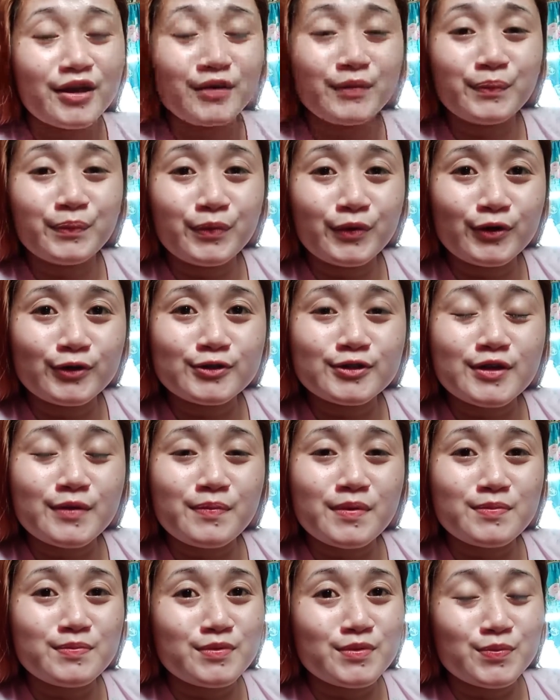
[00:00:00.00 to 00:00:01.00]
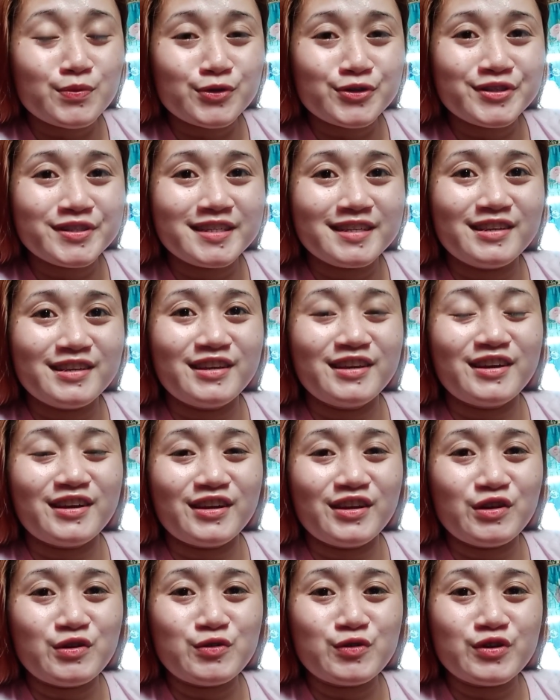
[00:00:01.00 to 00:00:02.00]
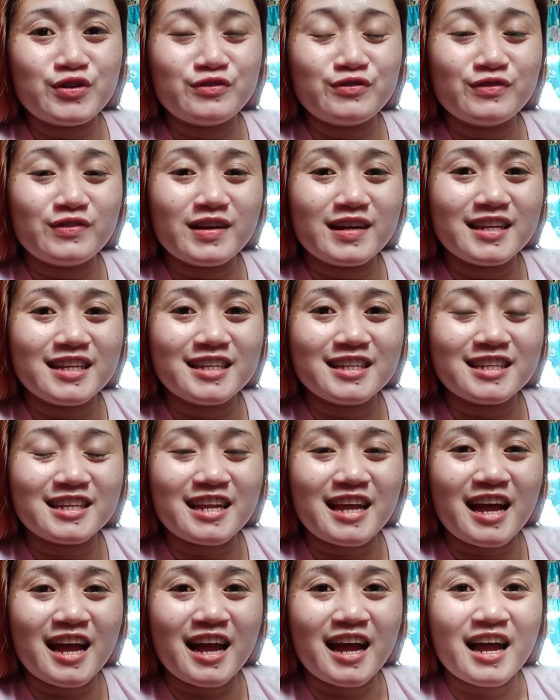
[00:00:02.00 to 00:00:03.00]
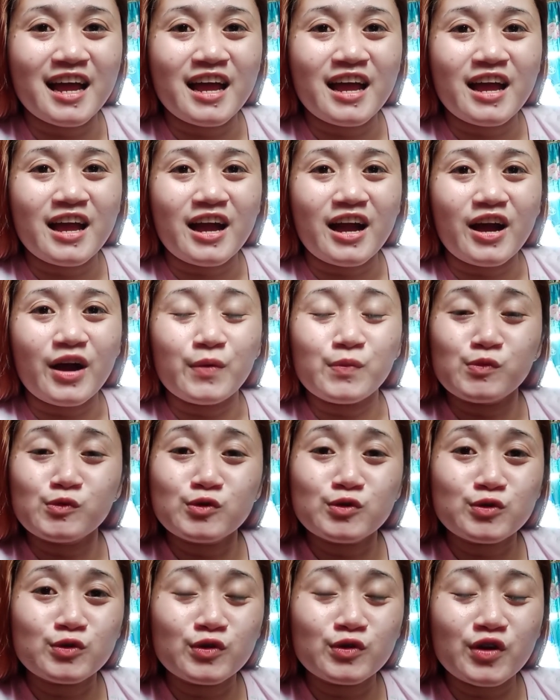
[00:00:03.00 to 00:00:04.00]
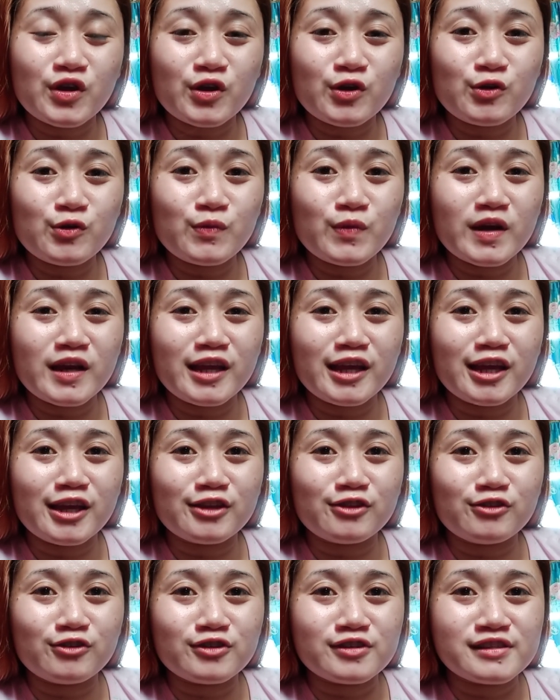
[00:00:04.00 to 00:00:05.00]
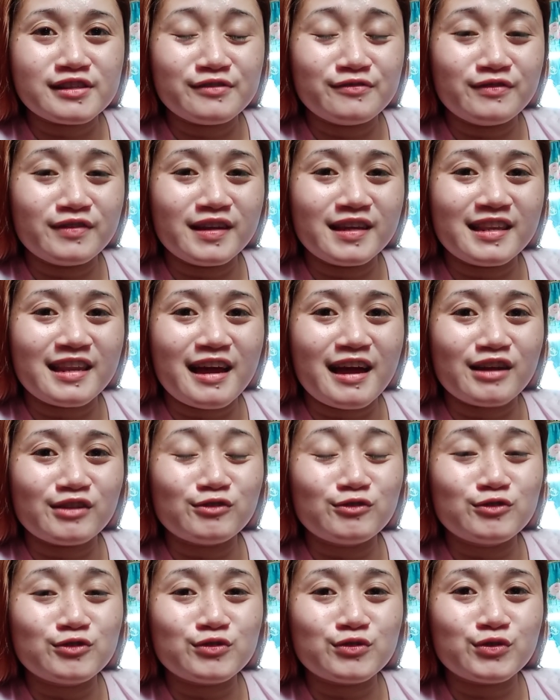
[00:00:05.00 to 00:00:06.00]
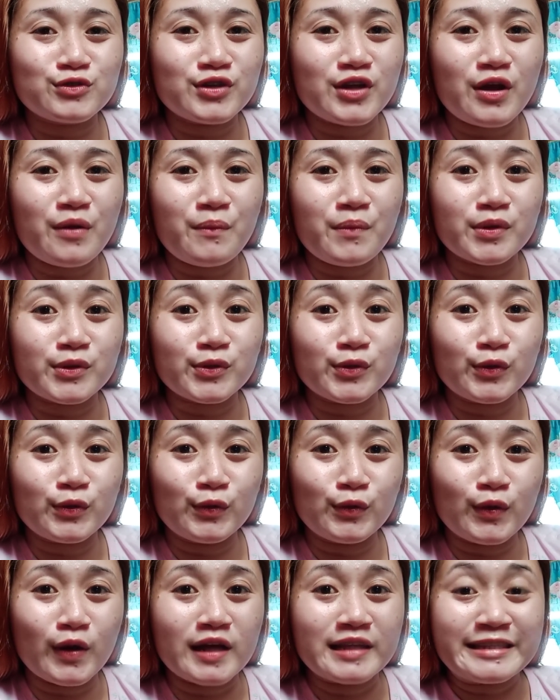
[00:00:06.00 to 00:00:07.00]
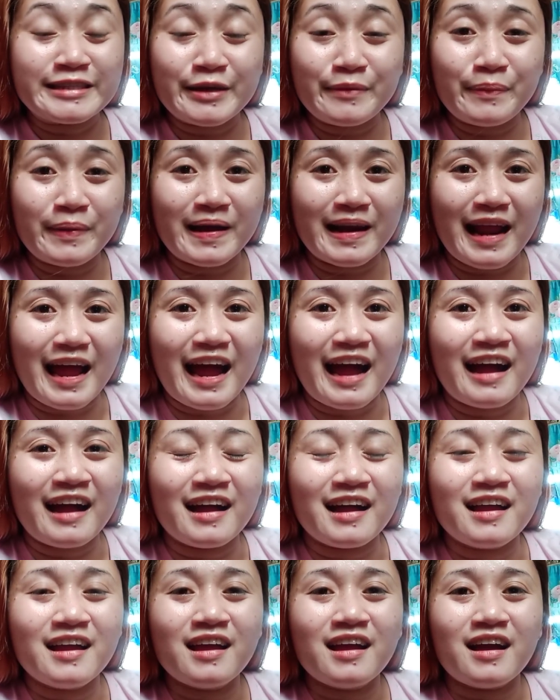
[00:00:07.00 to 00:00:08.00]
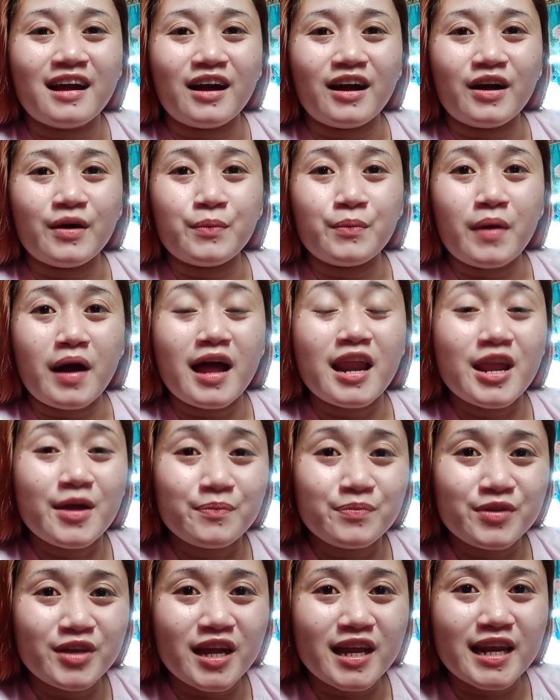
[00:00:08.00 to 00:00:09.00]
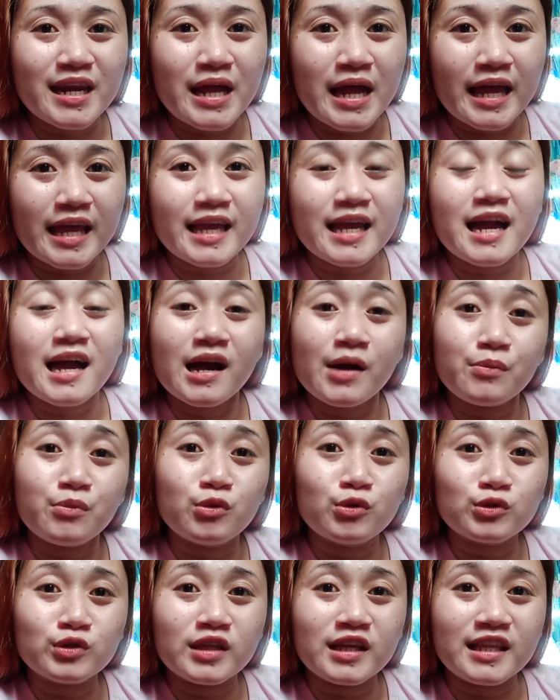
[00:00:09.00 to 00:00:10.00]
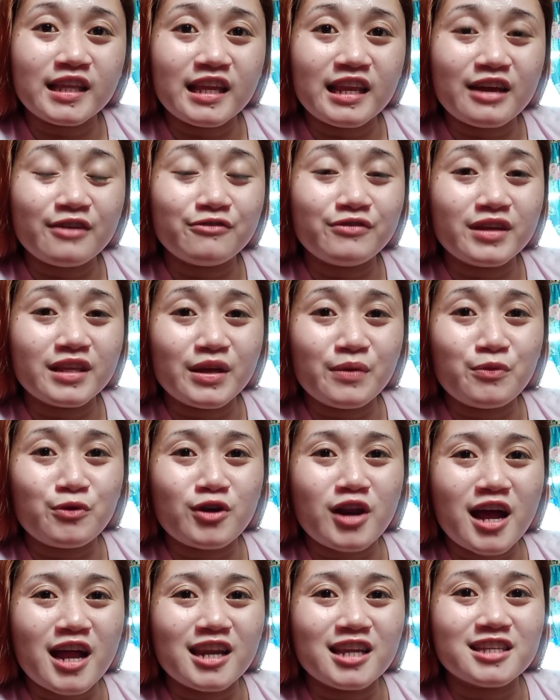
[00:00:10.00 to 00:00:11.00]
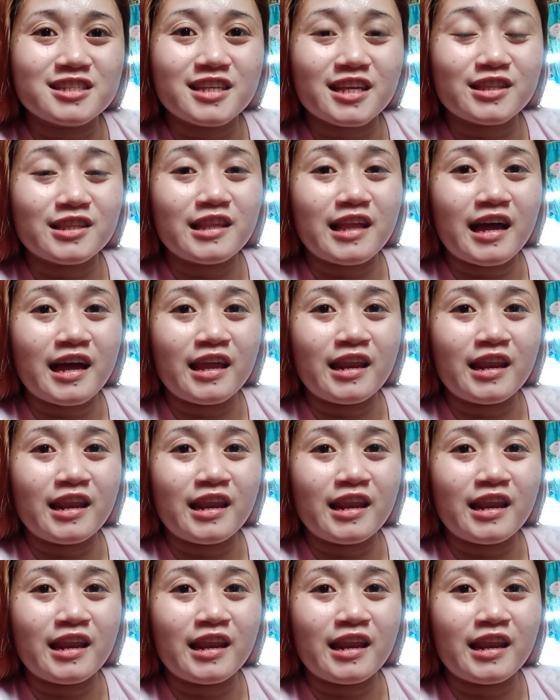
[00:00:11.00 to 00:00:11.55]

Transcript: Ayan po sa pagpuporsige nga ni Kuya Val na um, gusto niyang gumaling itong si Vina at gusto niyang matulungan sa paraang um, alam niya na ikakabuti nila Vina Morales at